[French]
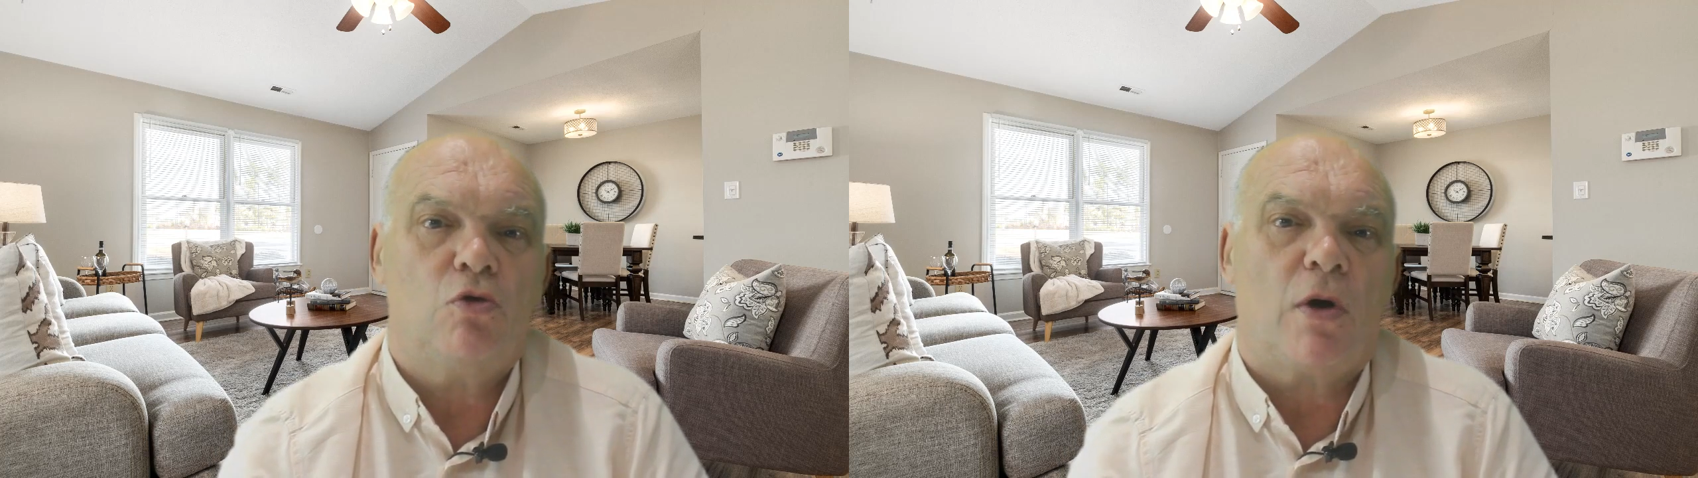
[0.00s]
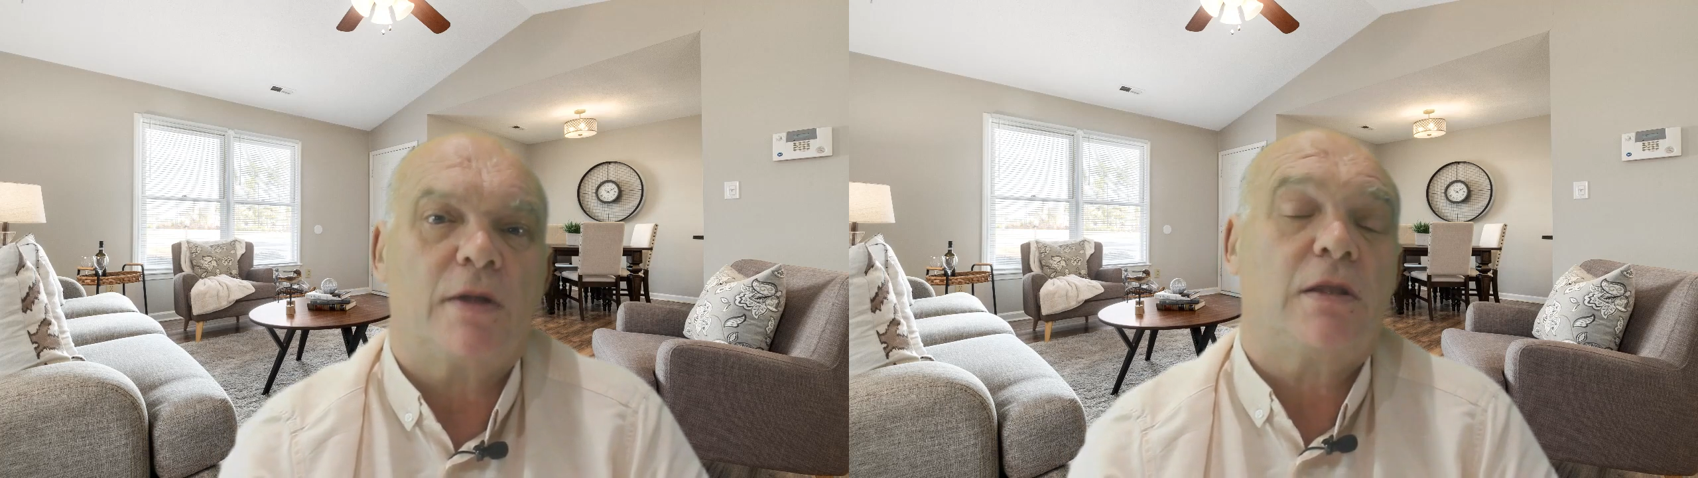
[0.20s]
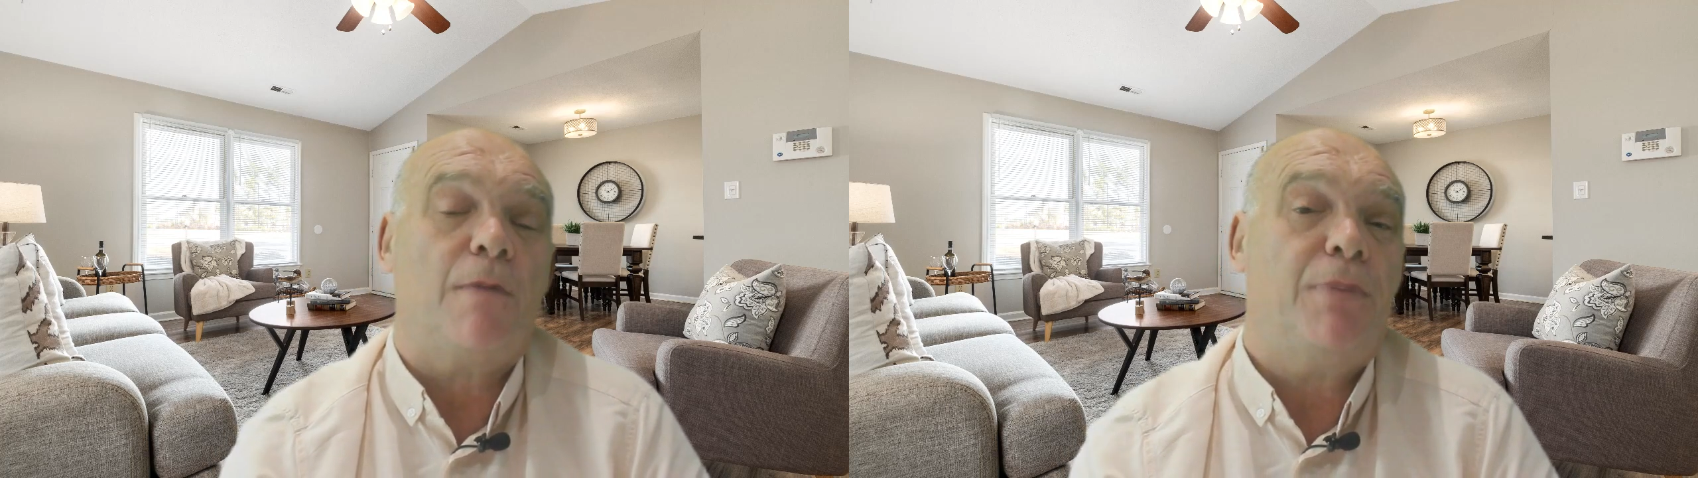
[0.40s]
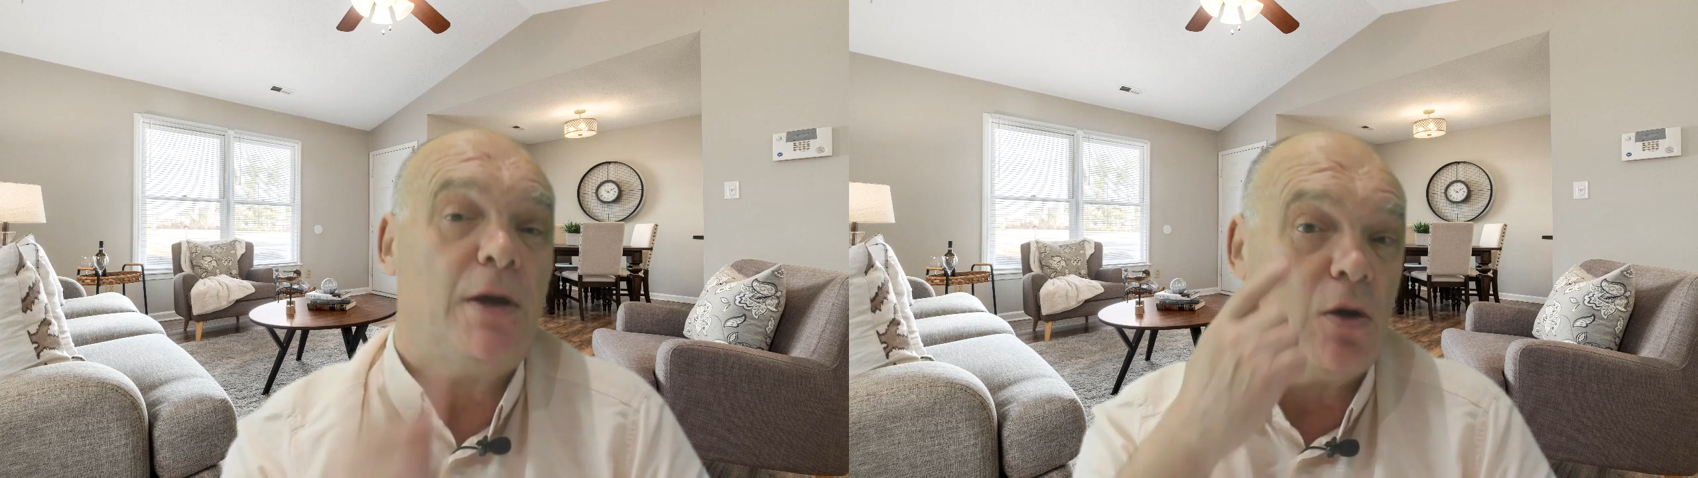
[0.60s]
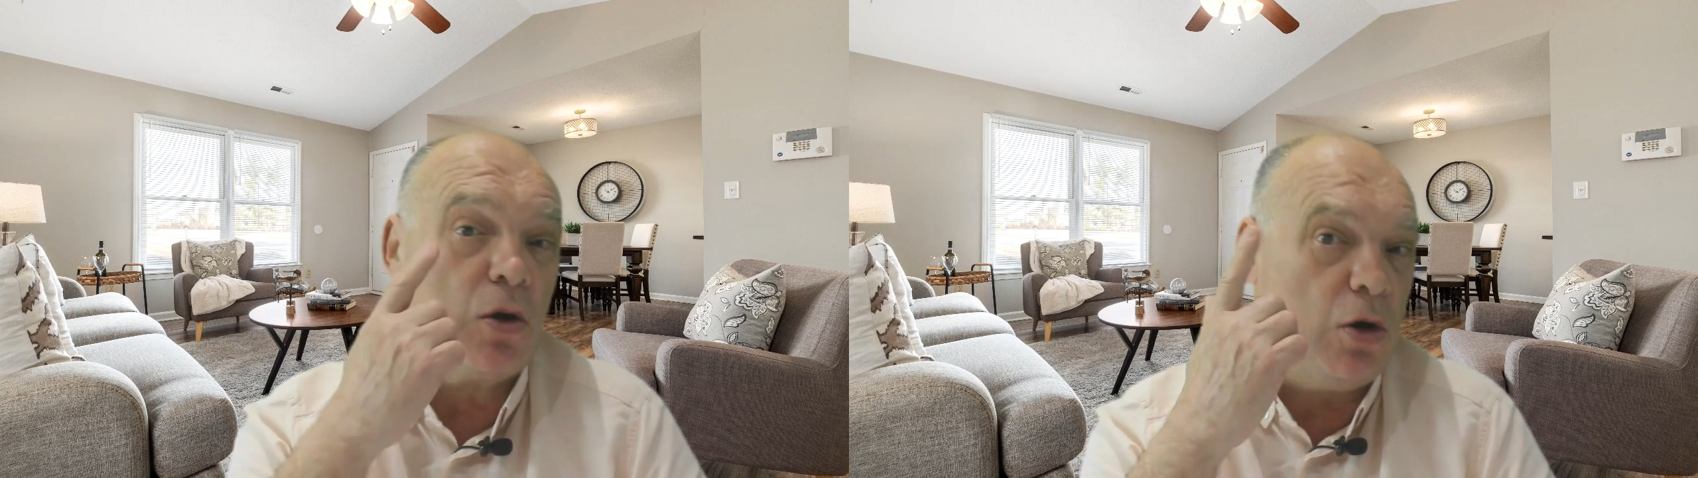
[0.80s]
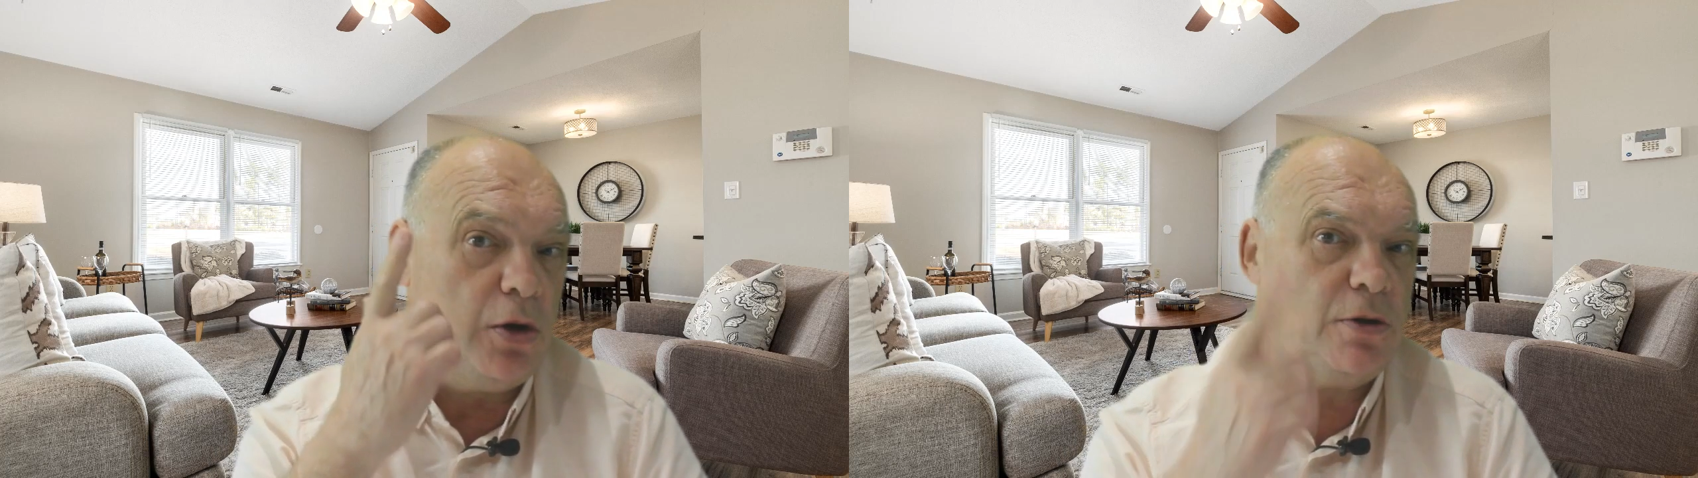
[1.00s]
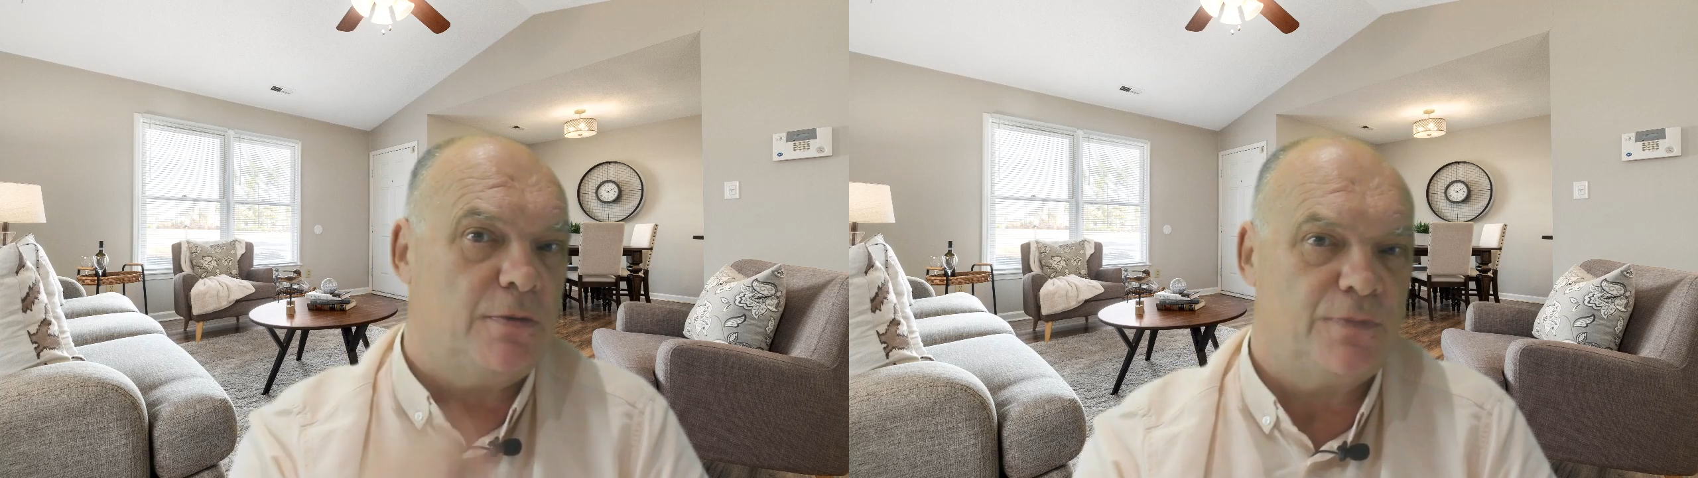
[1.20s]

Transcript: leur a tapé dans l'œil.